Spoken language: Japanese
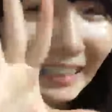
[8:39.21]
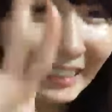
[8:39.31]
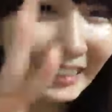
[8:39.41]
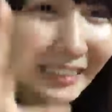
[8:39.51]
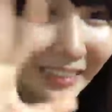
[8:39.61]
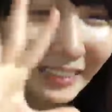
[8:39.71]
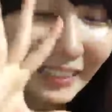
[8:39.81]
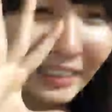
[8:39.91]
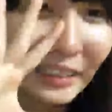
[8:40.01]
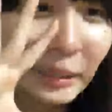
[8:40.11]
があって
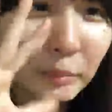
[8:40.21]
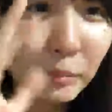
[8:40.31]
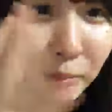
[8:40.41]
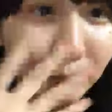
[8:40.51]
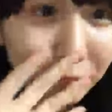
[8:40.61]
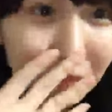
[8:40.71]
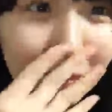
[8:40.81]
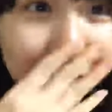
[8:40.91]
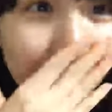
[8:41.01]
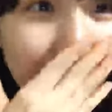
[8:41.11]
えもうびっ
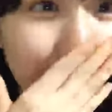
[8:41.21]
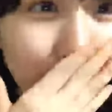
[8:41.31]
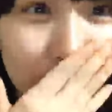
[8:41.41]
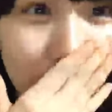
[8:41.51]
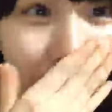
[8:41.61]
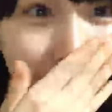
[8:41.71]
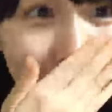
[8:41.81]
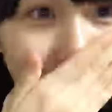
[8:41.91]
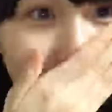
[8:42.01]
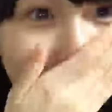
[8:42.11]
くりしました
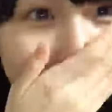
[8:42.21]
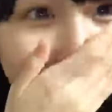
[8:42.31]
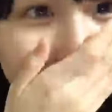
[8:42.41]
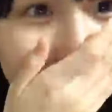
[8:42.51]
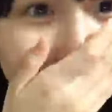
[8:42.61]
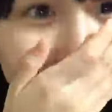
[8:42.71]
あいう